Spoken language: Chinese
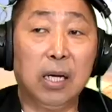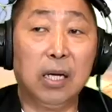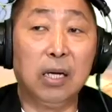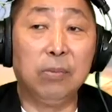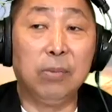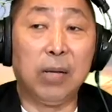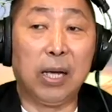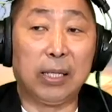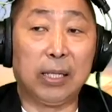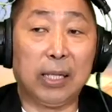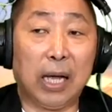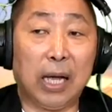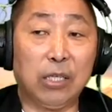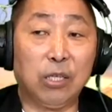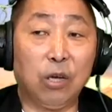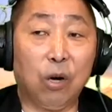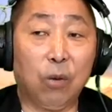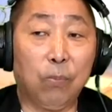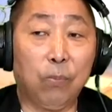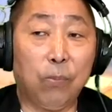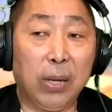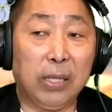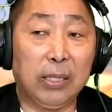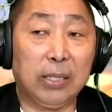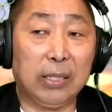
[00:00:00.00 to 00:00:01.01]
克里米亚大桥
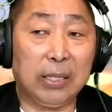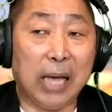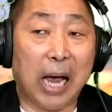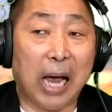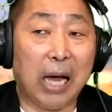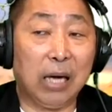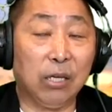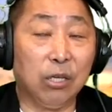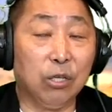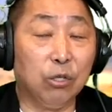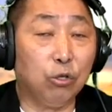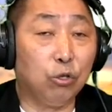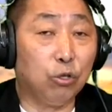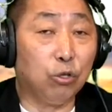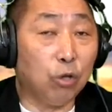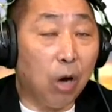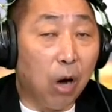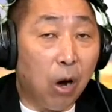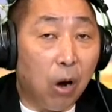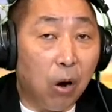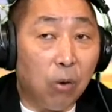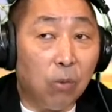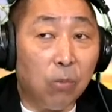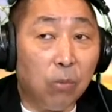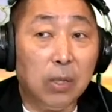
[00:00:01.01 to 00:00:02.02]
被炸了之
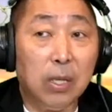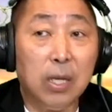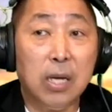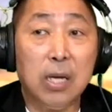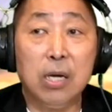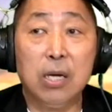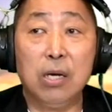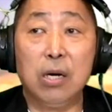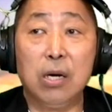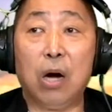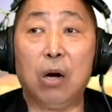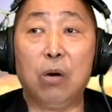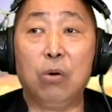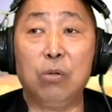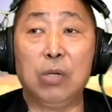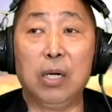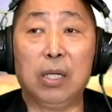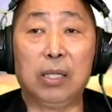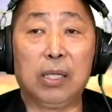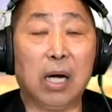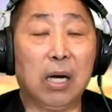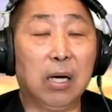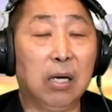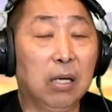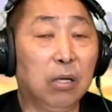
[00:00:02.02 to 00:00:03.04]
后。然后
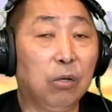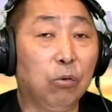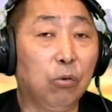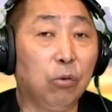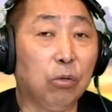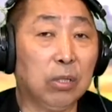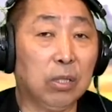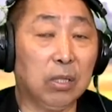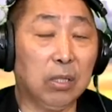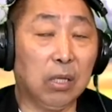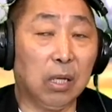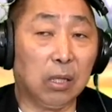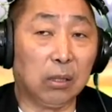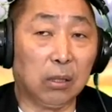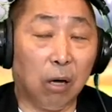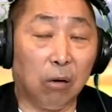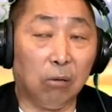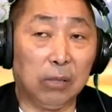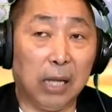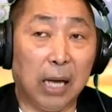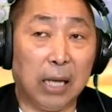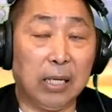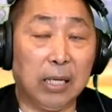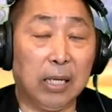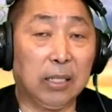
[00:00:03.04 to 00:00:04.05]
呢，当俄罗斯的
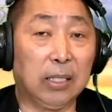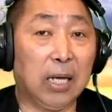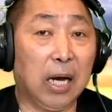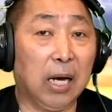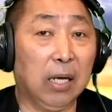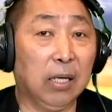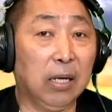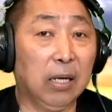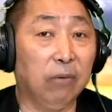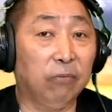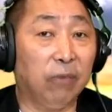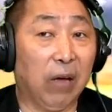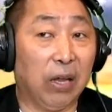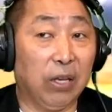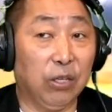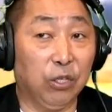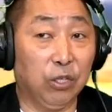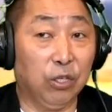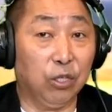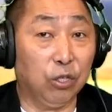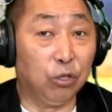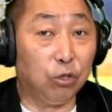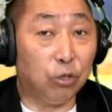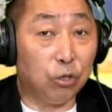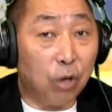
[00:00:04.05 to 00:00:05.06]
导弹呢强烈反
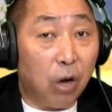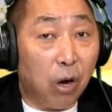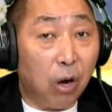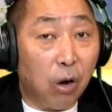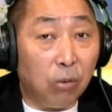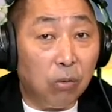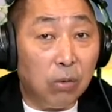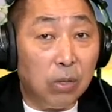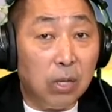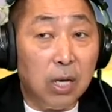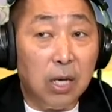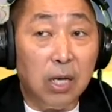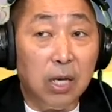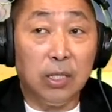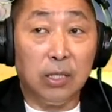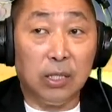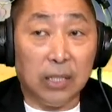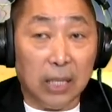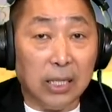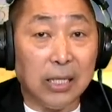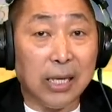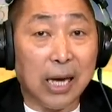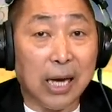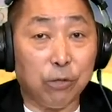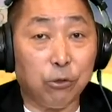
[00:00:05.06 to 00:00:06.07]
击之后，
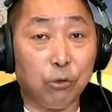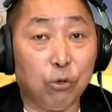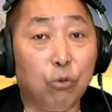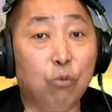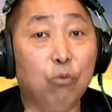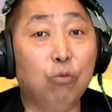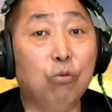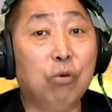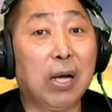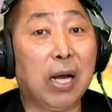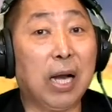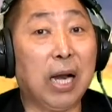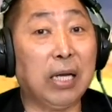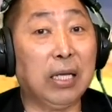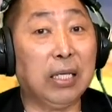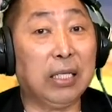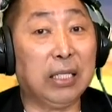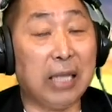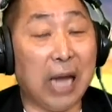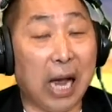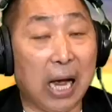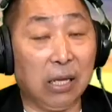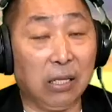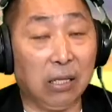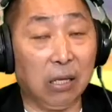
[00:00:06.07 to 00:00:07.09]
接下去乌克兰的
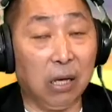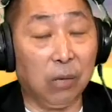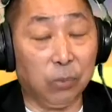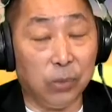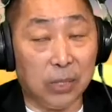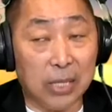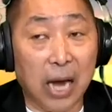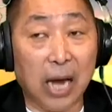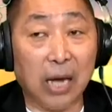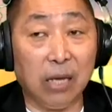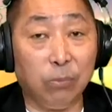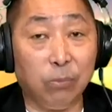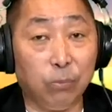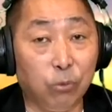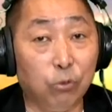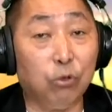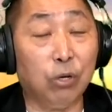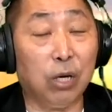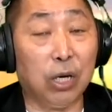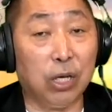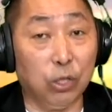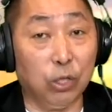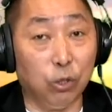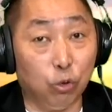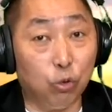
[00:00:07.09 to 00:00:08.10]
下一下一步
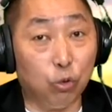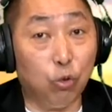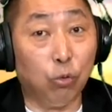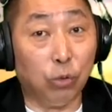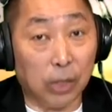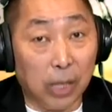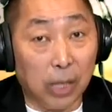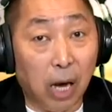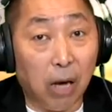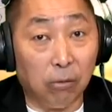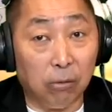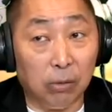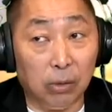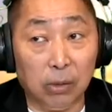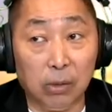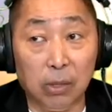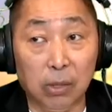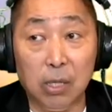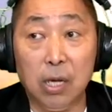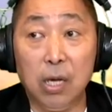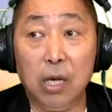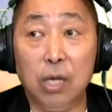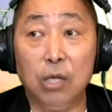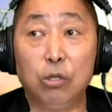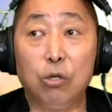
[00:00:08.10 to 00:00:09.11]
就很重要了。
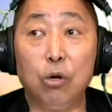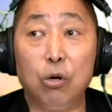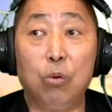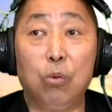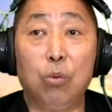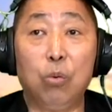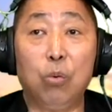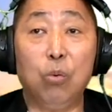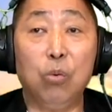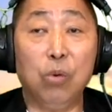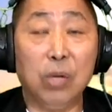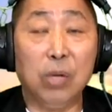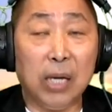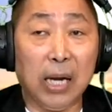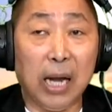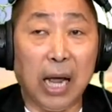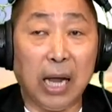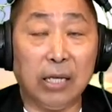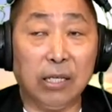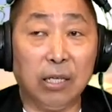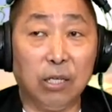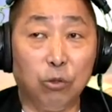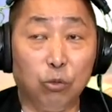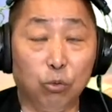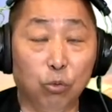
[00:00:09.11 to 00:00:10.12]
就乌克
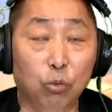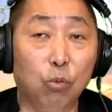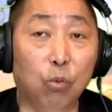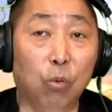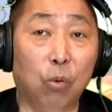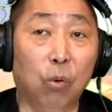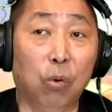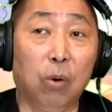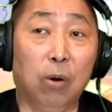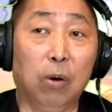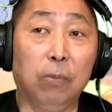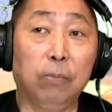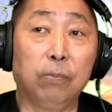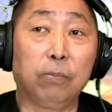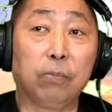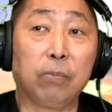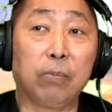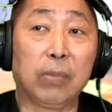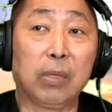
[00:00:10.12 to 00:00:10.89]
兰呢，如果